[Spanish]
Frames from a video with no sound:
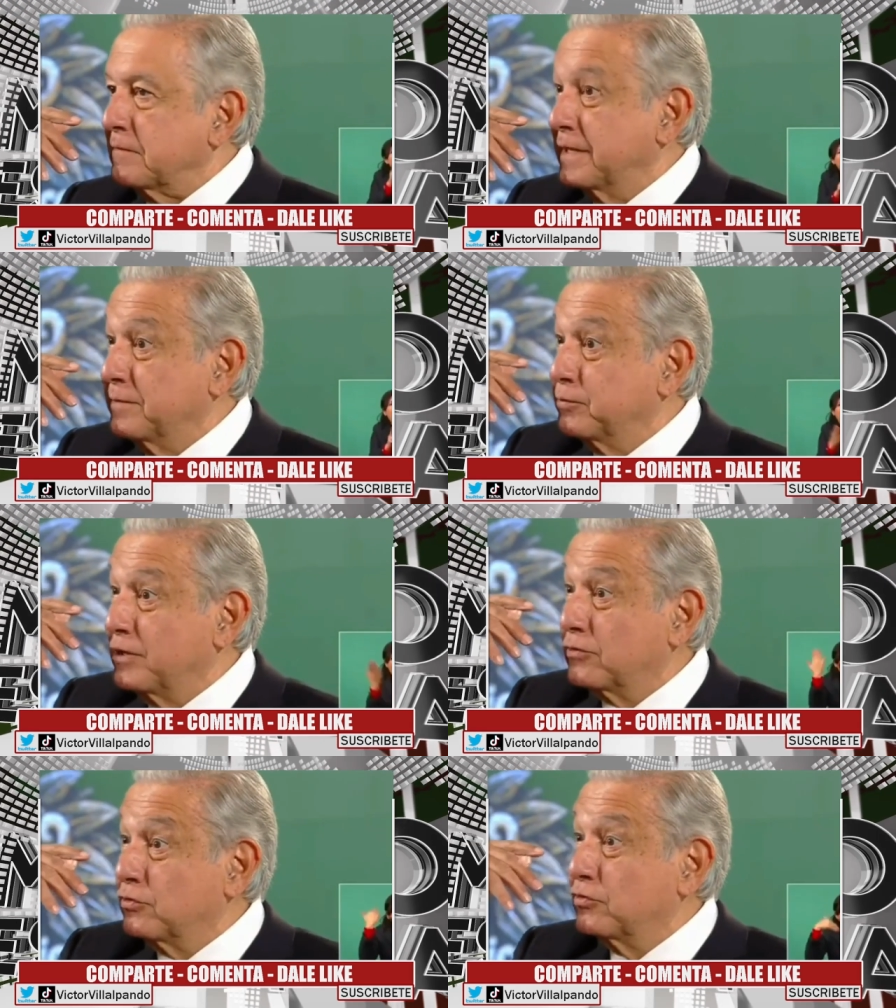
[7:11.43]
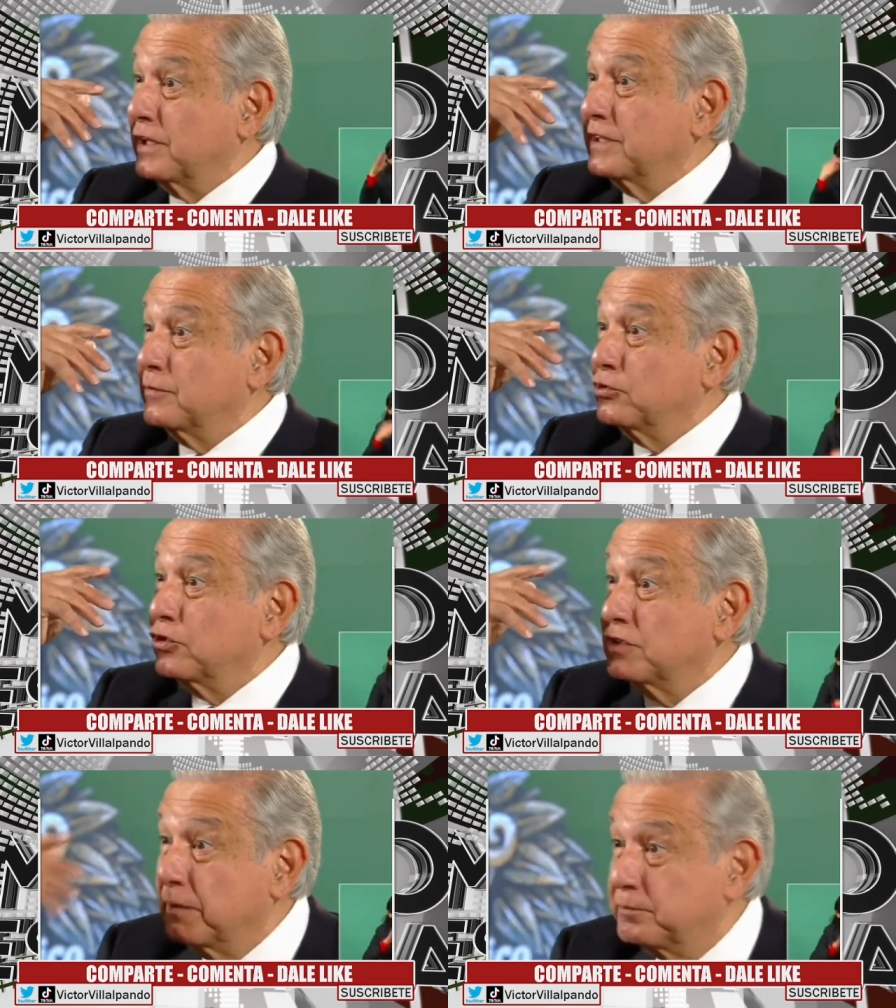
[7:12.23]
manipularon durante
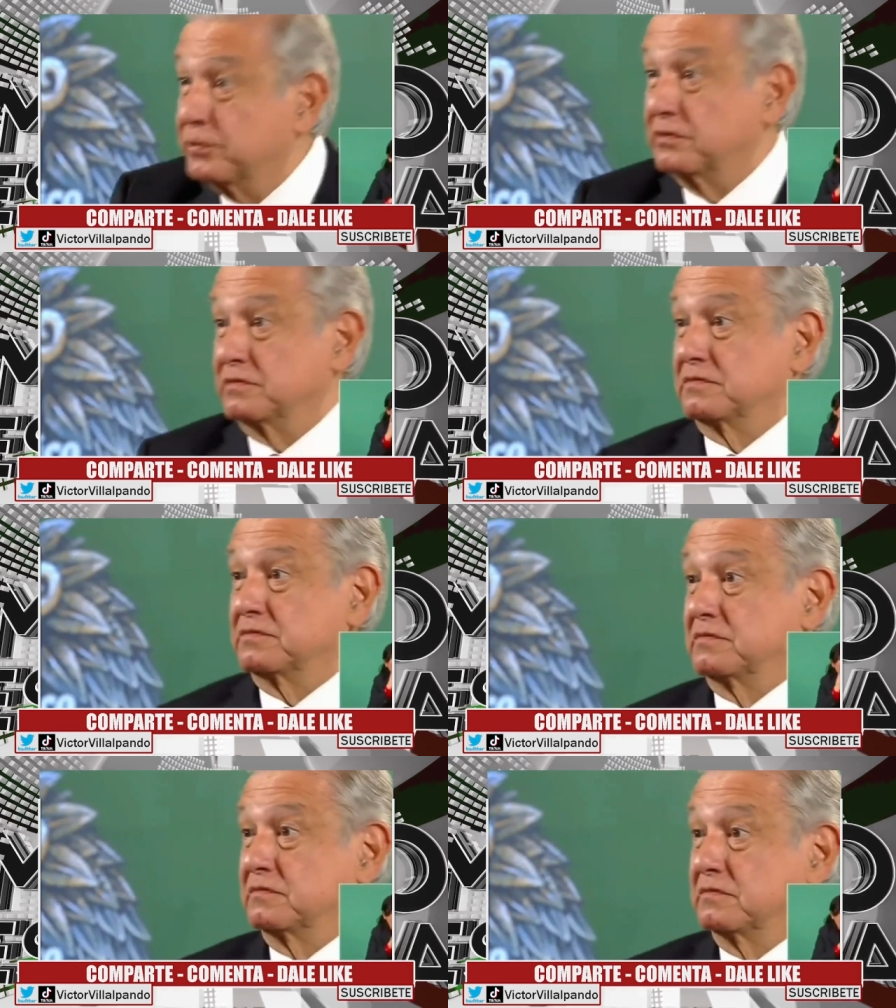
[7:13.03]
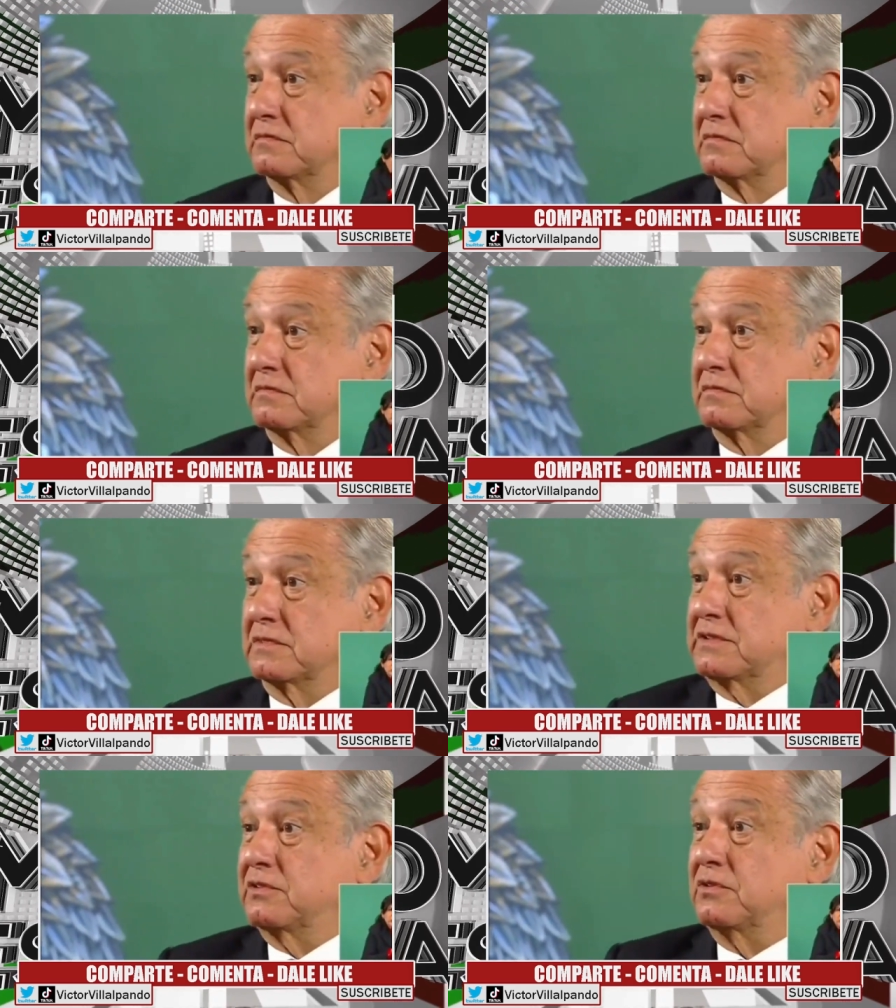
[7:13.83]
mucho tiempo,
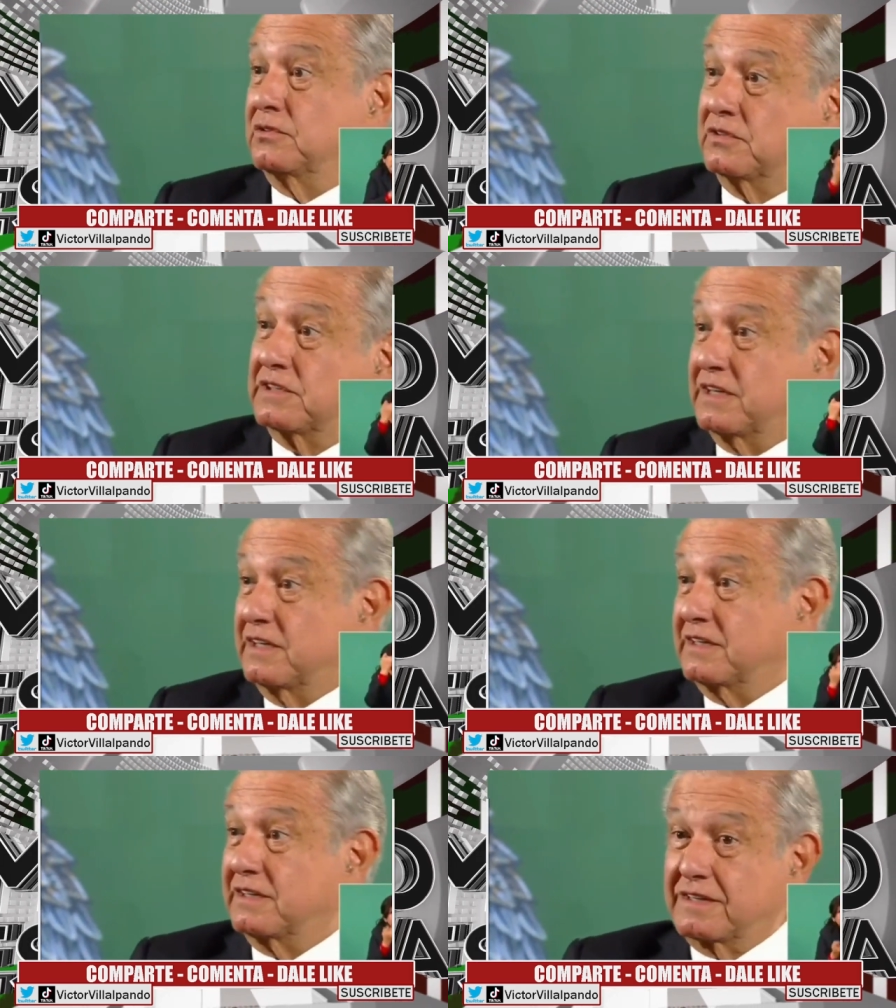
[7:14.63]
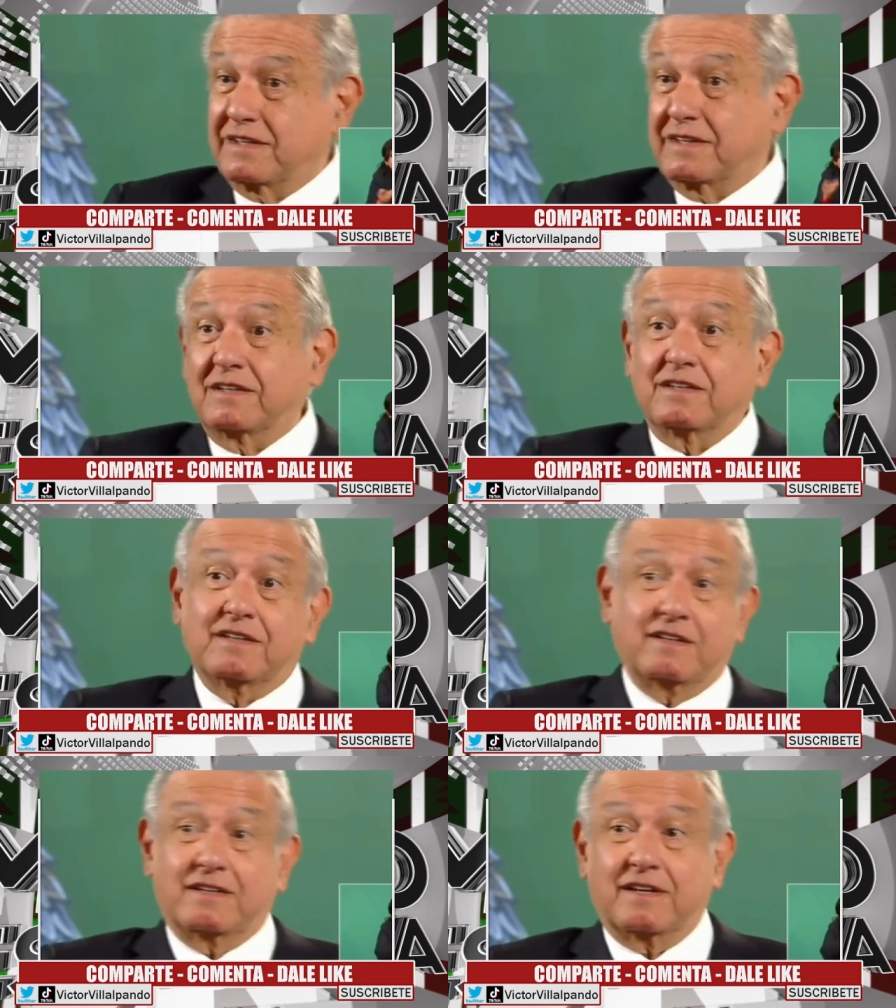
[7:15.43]
haciéndonos creer que
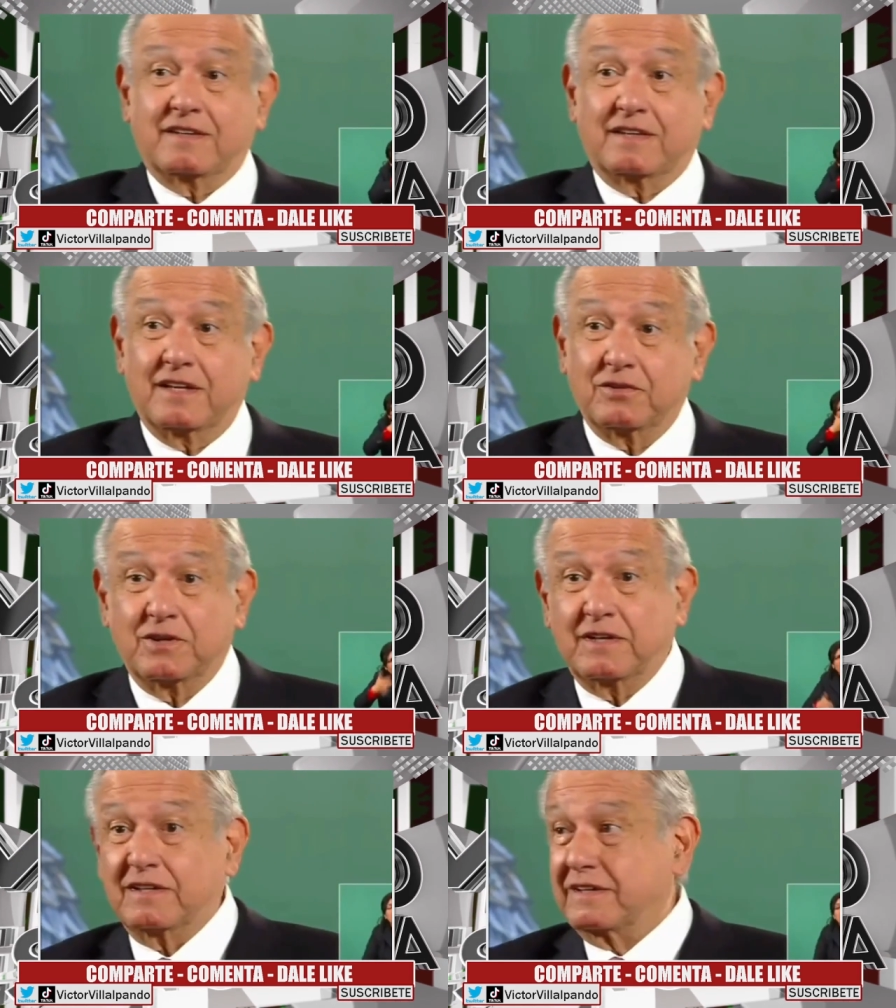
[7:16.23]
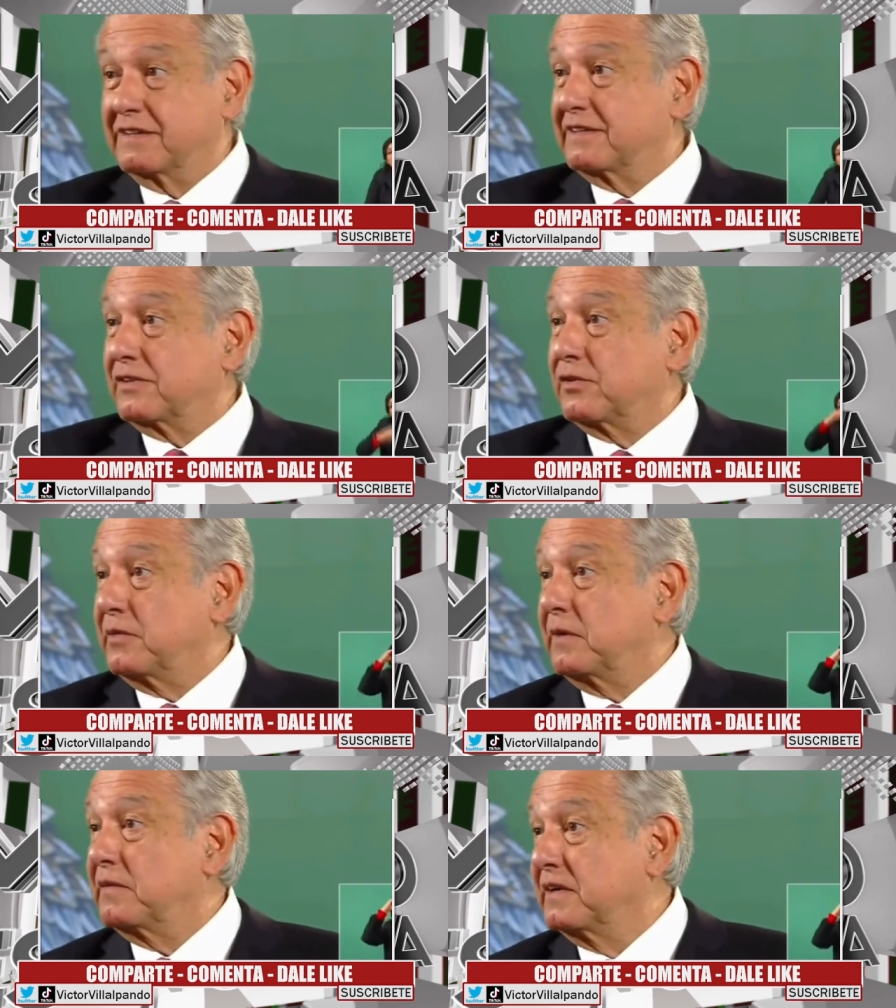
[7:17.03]
el ratero era el que se
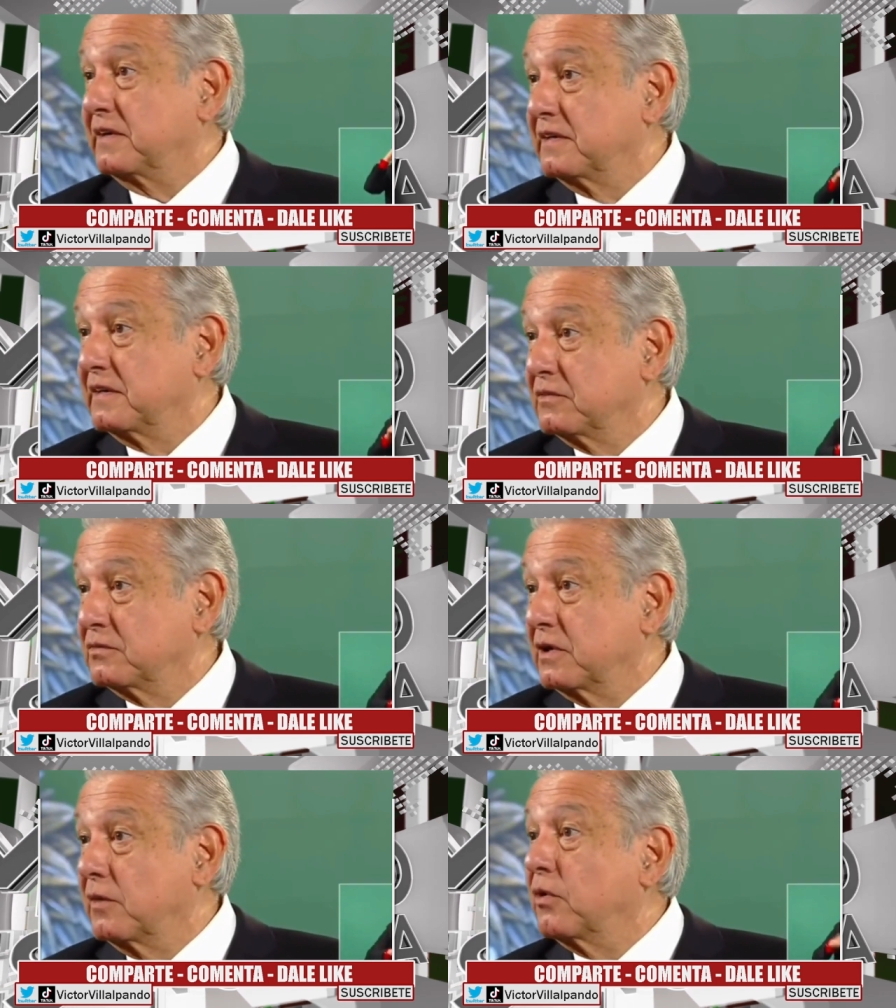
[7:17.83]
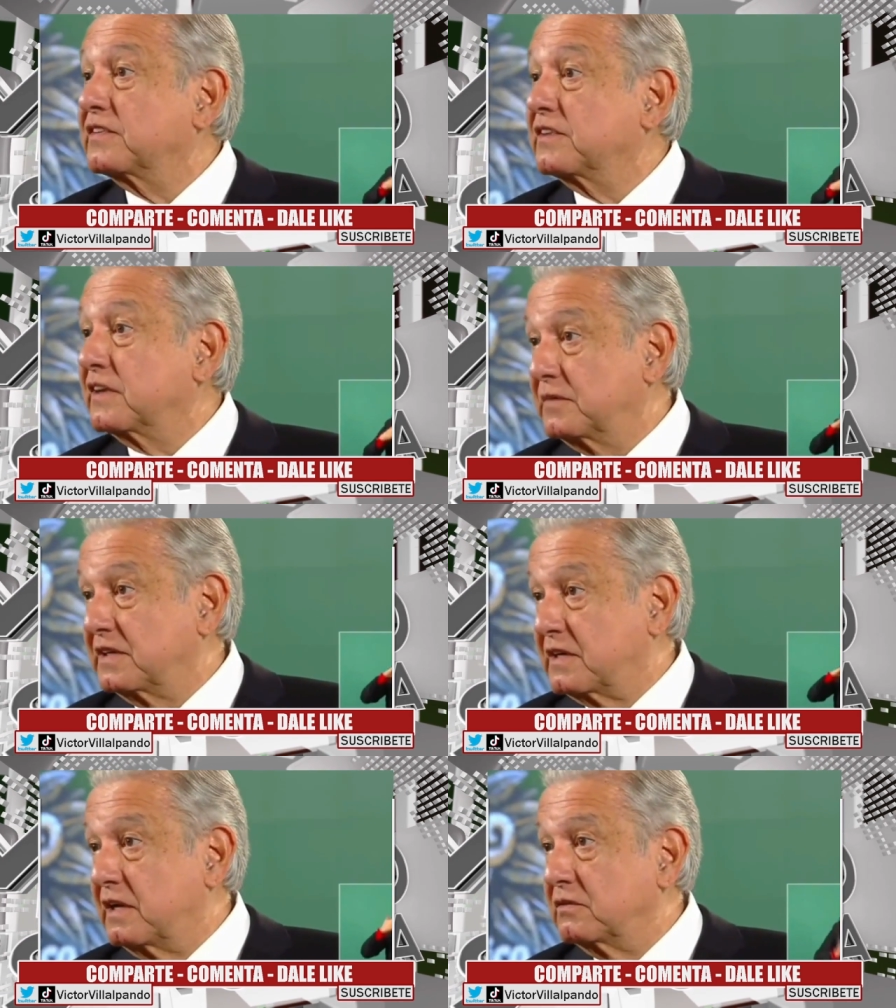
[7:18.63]
robaba una bolsa en el
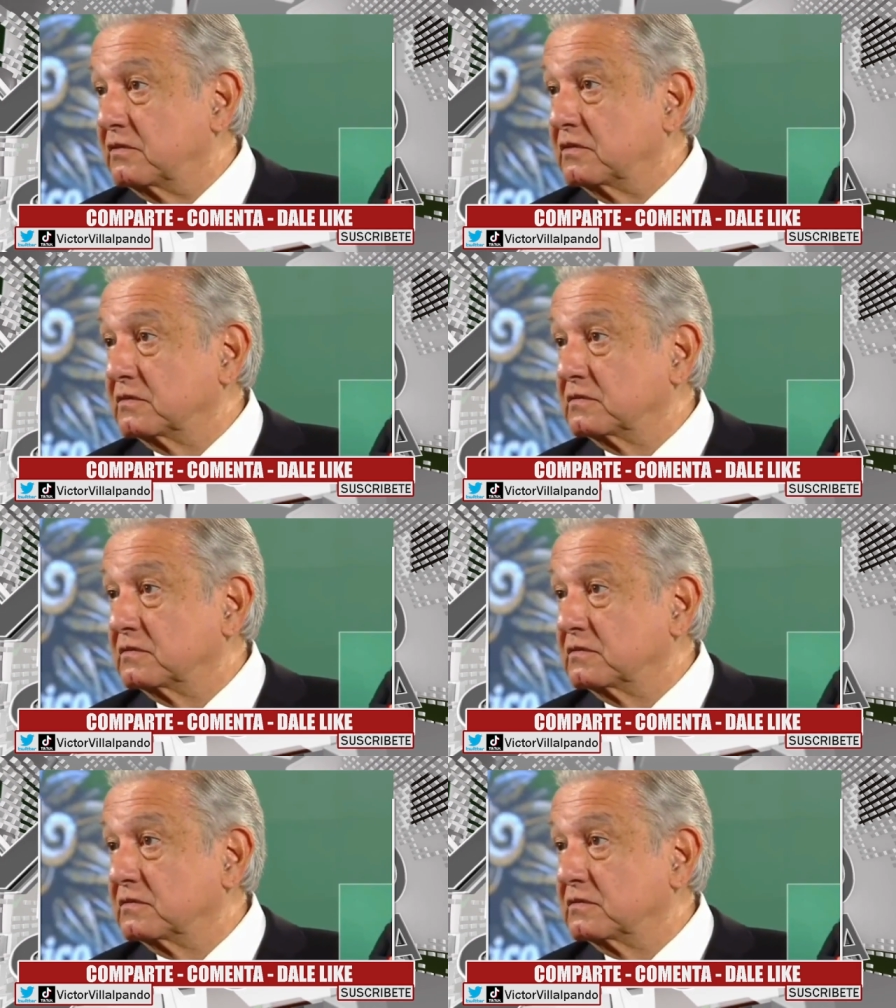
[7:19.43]
mercado,